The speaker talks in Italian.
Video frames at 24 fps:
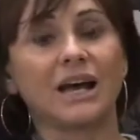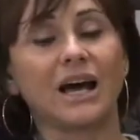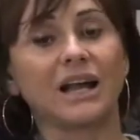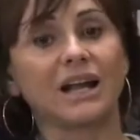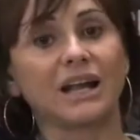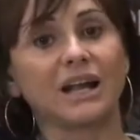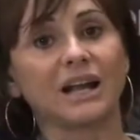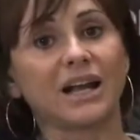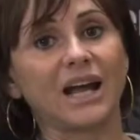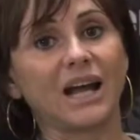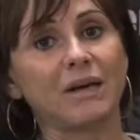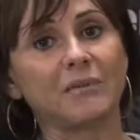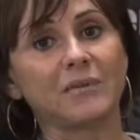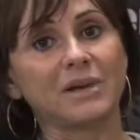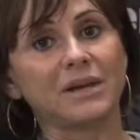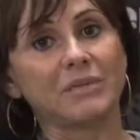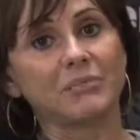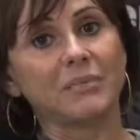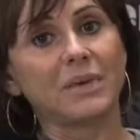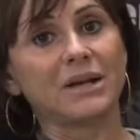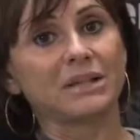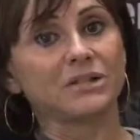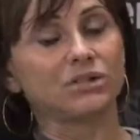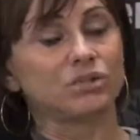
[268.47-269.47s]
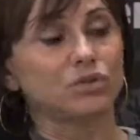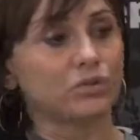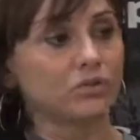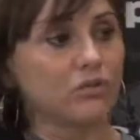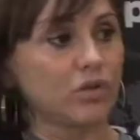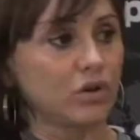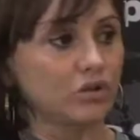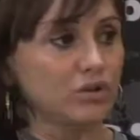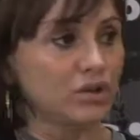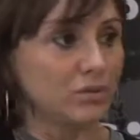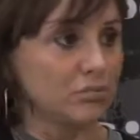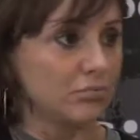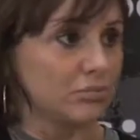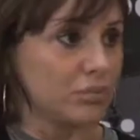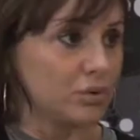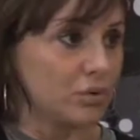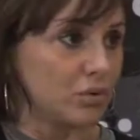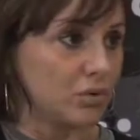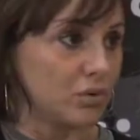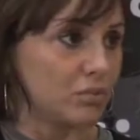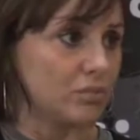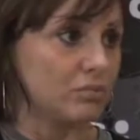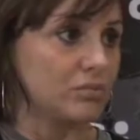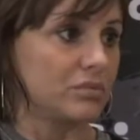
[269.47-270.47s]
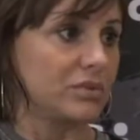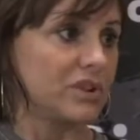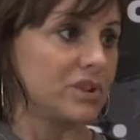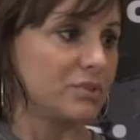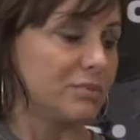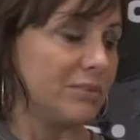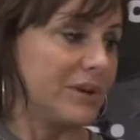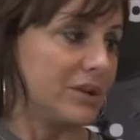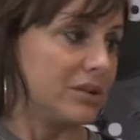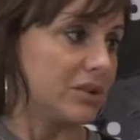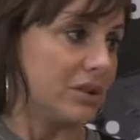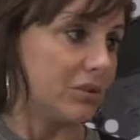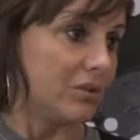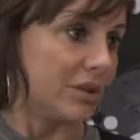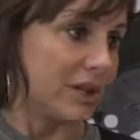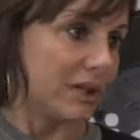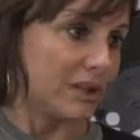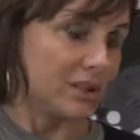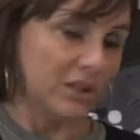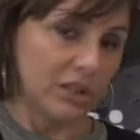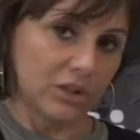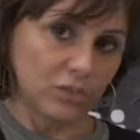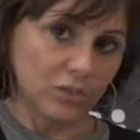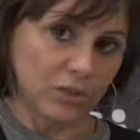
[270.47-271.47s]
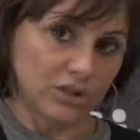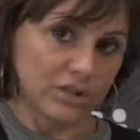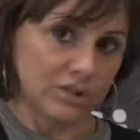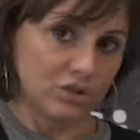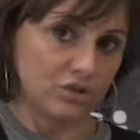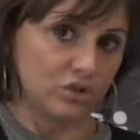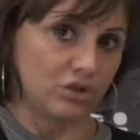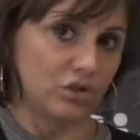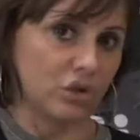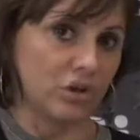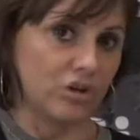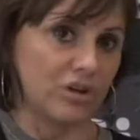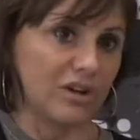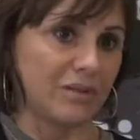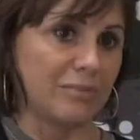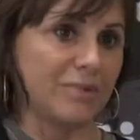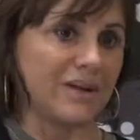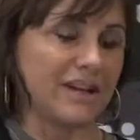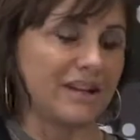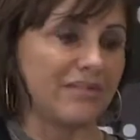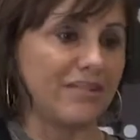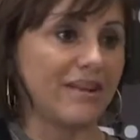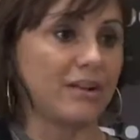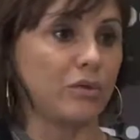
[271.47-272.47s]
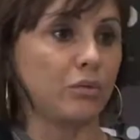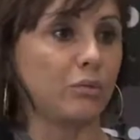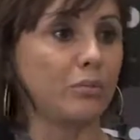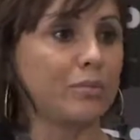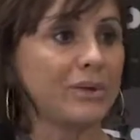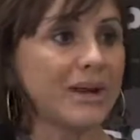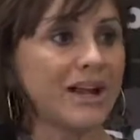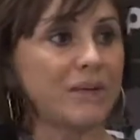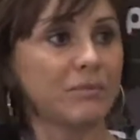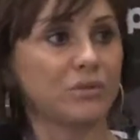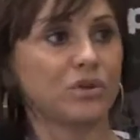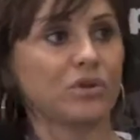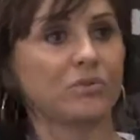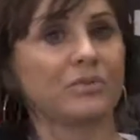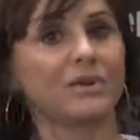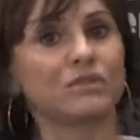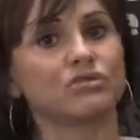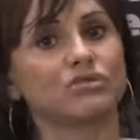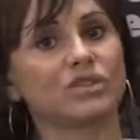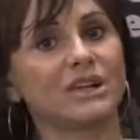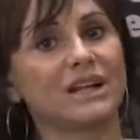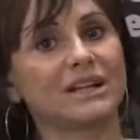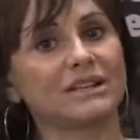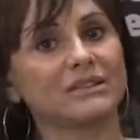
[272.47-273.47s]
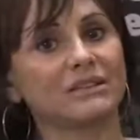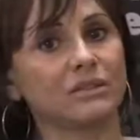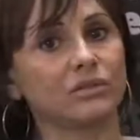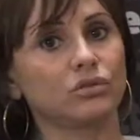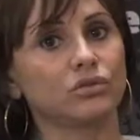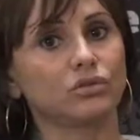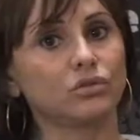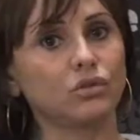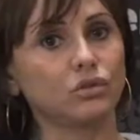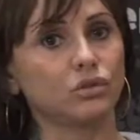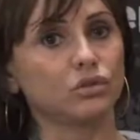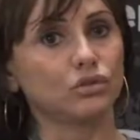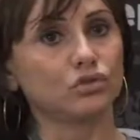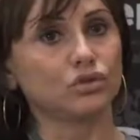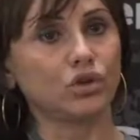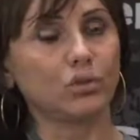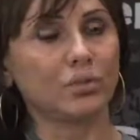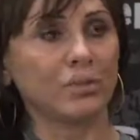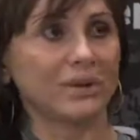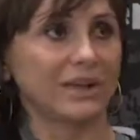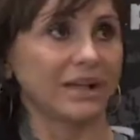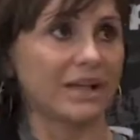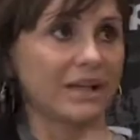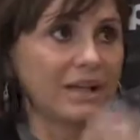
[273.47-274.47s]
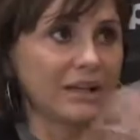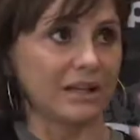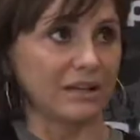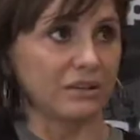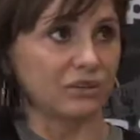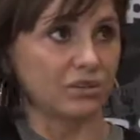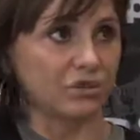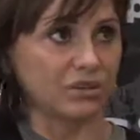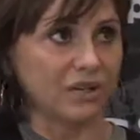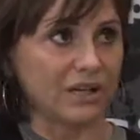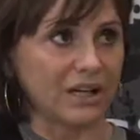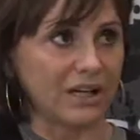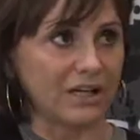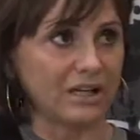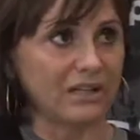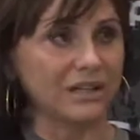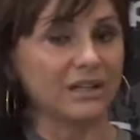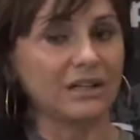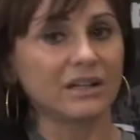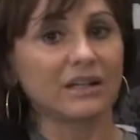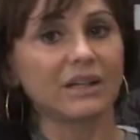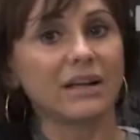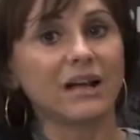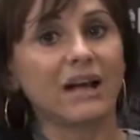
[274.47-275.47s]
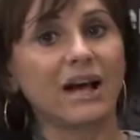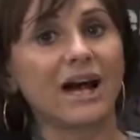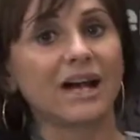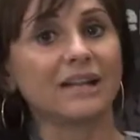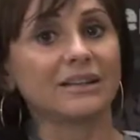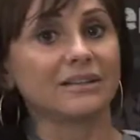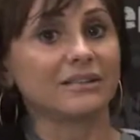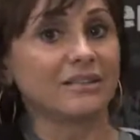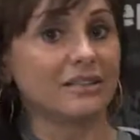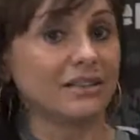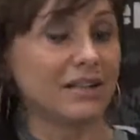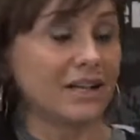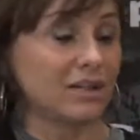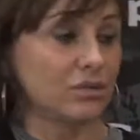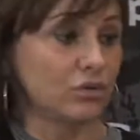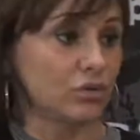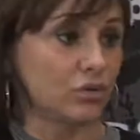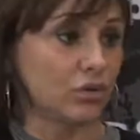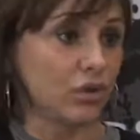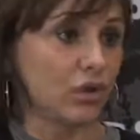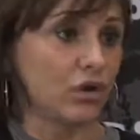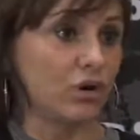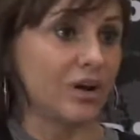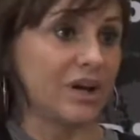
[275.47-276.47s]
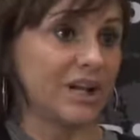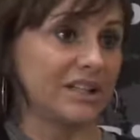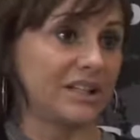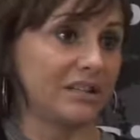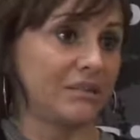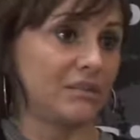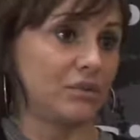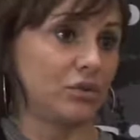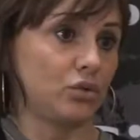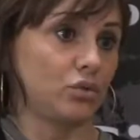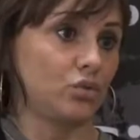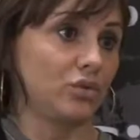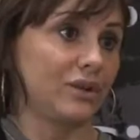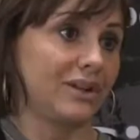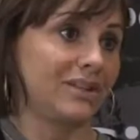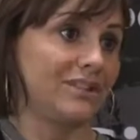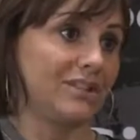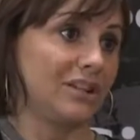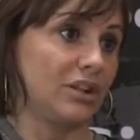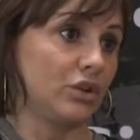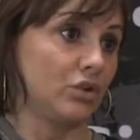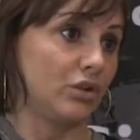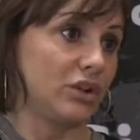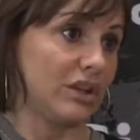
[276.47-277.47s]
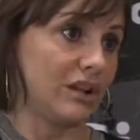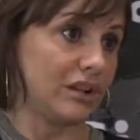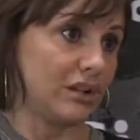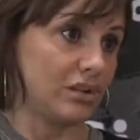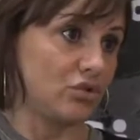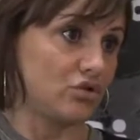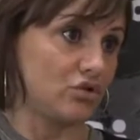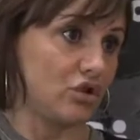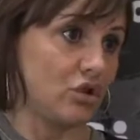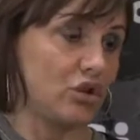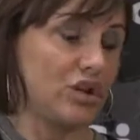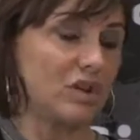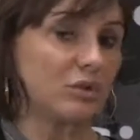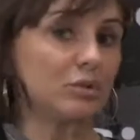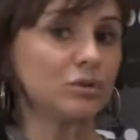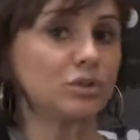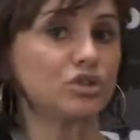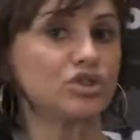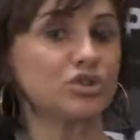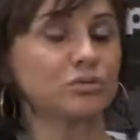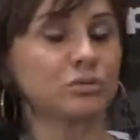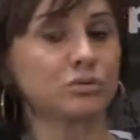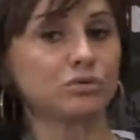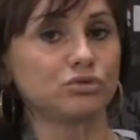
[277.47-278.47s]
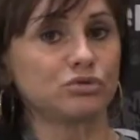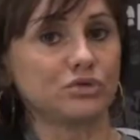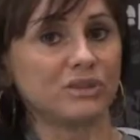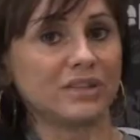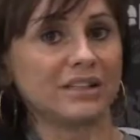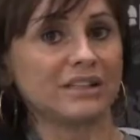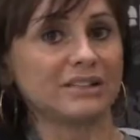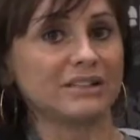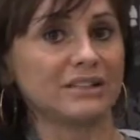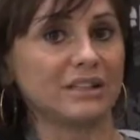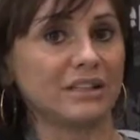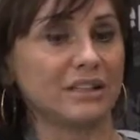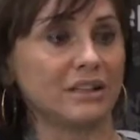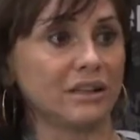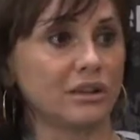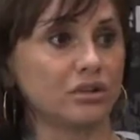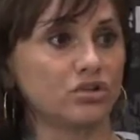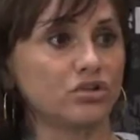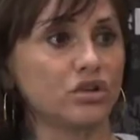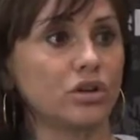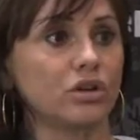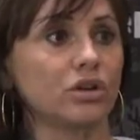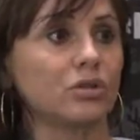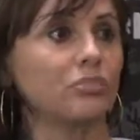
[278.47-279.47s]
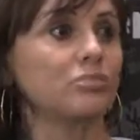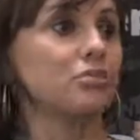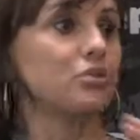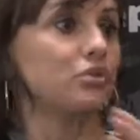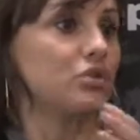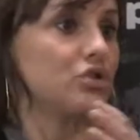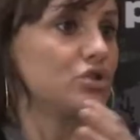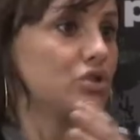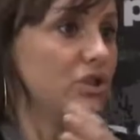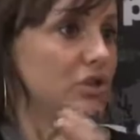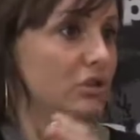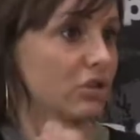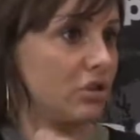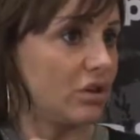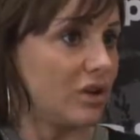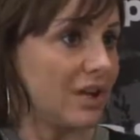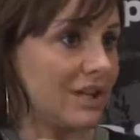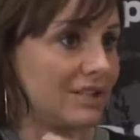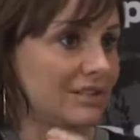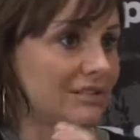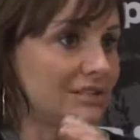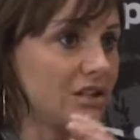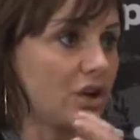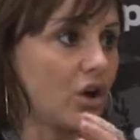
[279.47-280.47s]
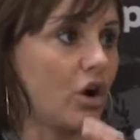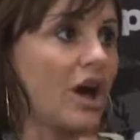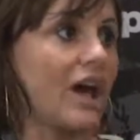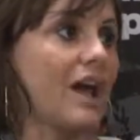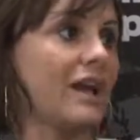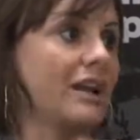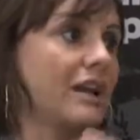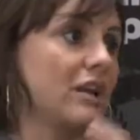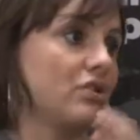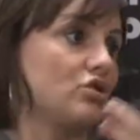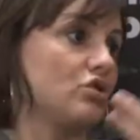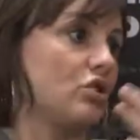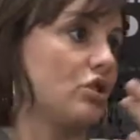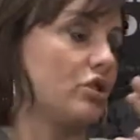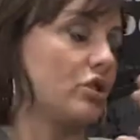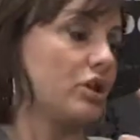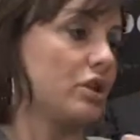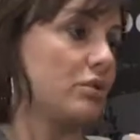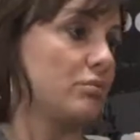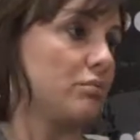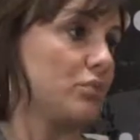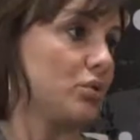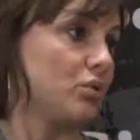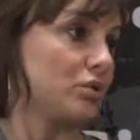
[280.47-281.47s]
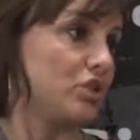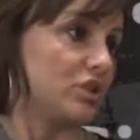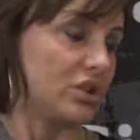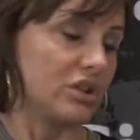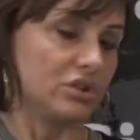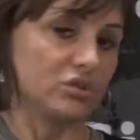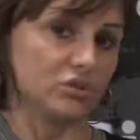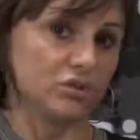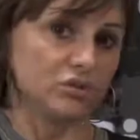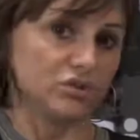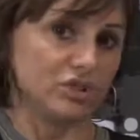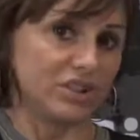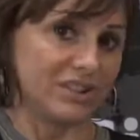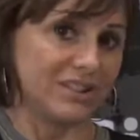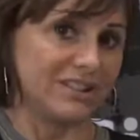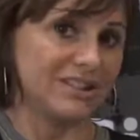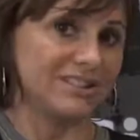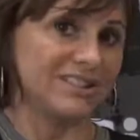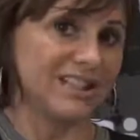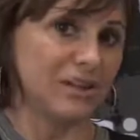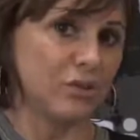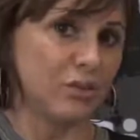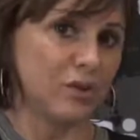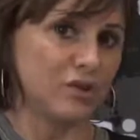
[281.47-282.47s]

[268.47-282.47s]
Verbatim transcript: alla Camera basta un voto in più rispetto a un'altra coalizione per avere un premio di maggioranza assoluto perché è nazionale, al Senato no, è diviso sulle singole regioni, quindi ci possono essere regioni più di centrodestra e regioni più di centrosinistra.